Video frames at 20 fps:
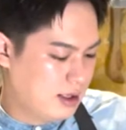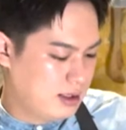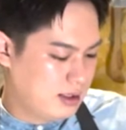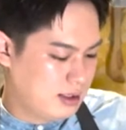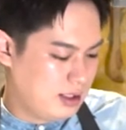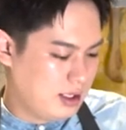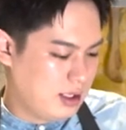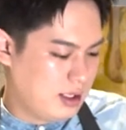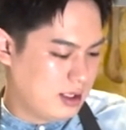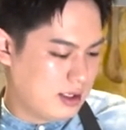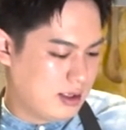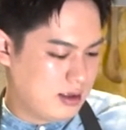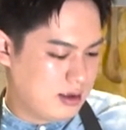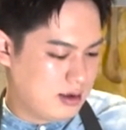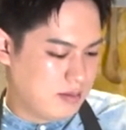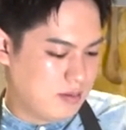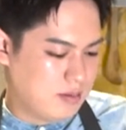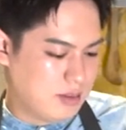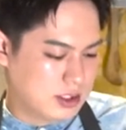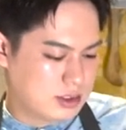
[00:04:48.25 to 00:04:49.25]
で、
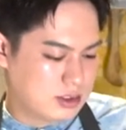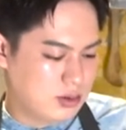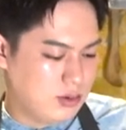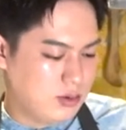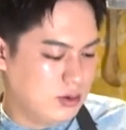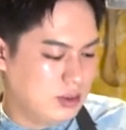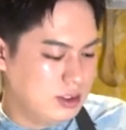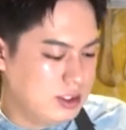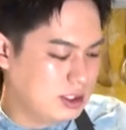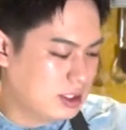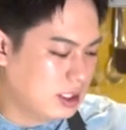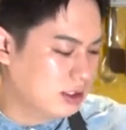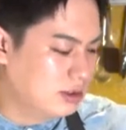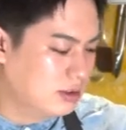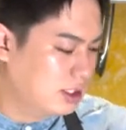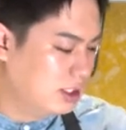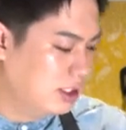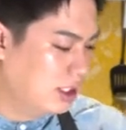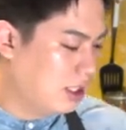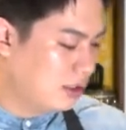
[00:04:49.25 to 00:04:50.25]
まあそう二
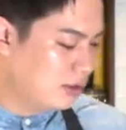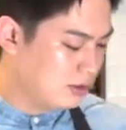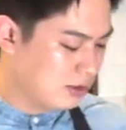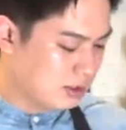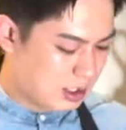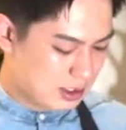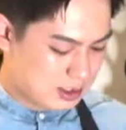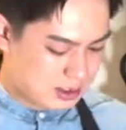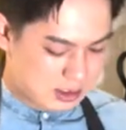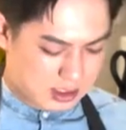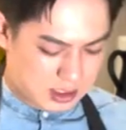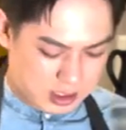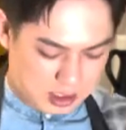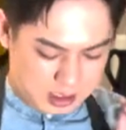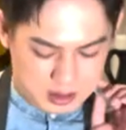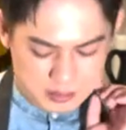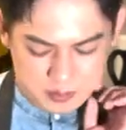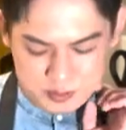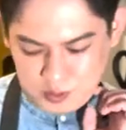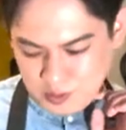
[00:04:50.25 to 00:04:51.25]
択になるんだった
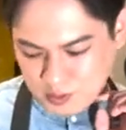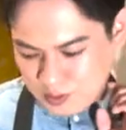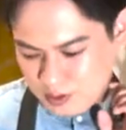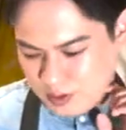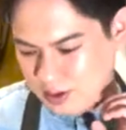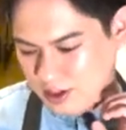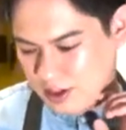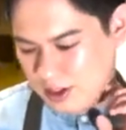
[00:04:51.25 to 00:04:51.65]
ら、もう、